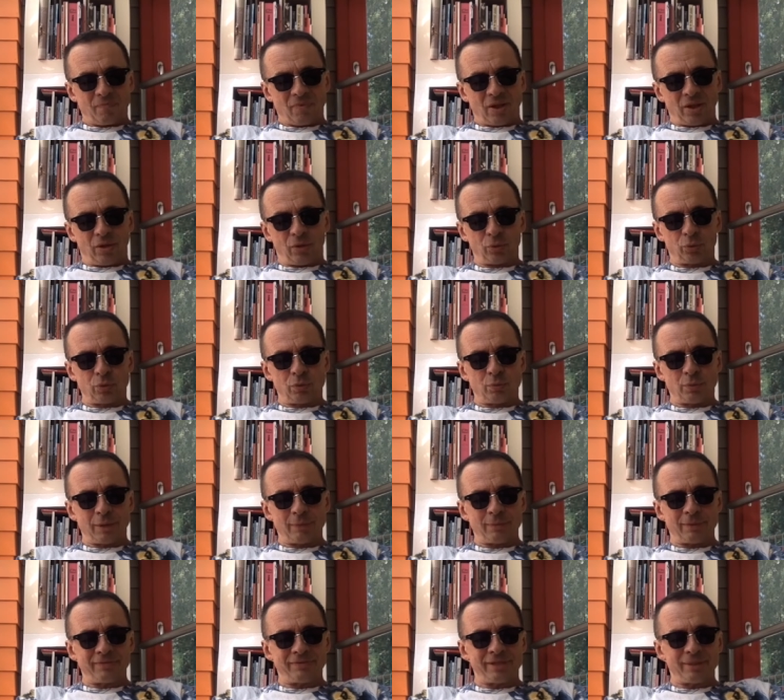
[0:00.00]
En deux mois,
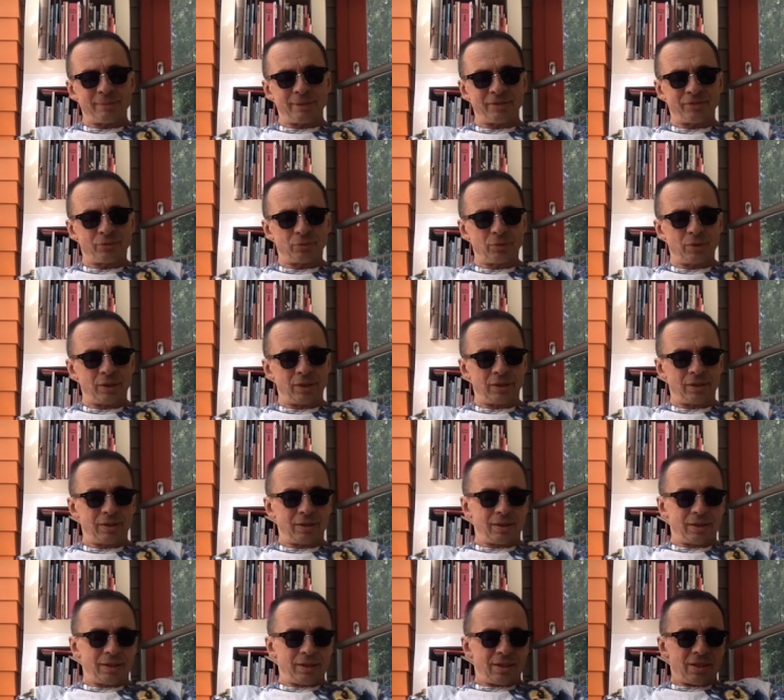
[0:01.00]
ma vie a basculé.
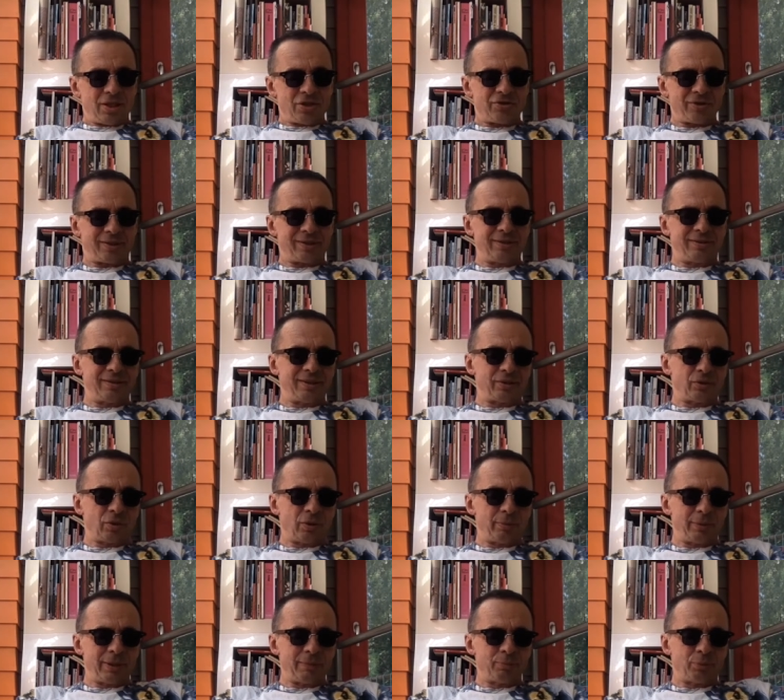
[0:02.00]
J'ai quitté
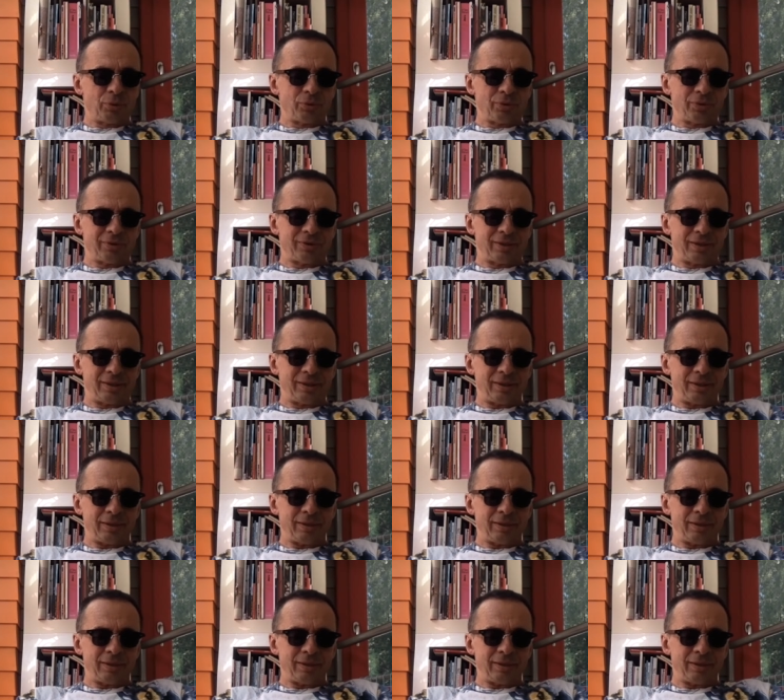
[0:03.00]
Tremblay pour Nanterre,